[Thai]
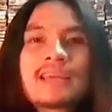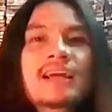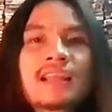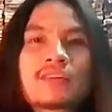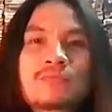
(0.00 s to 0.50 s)

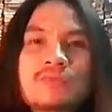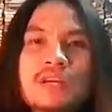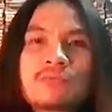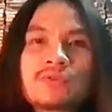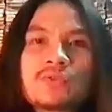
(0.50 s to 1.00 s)
ๆ แล้วก็มี
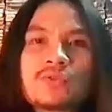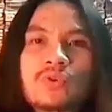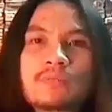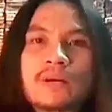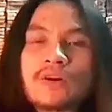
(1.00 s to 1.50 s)
อาวุธยุโท
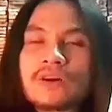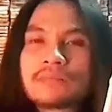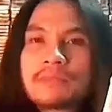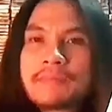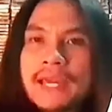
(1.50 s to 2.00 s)
โธปกร
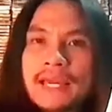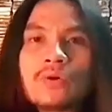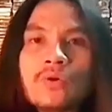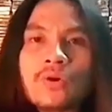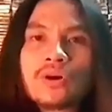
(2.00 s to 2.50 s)
ณ์ไม่แพ้
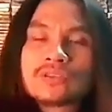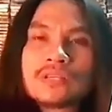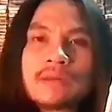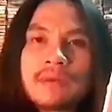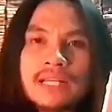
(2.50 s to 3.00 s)
องค์กร
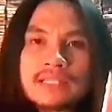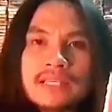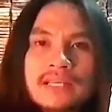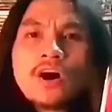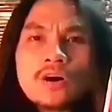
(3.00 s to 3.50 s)
MI6
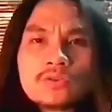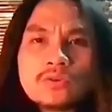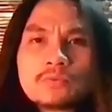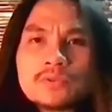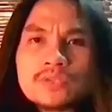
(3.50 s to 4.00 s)

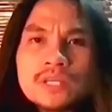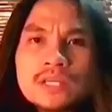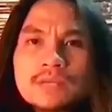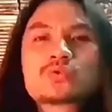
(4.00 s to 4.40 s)
Octopussy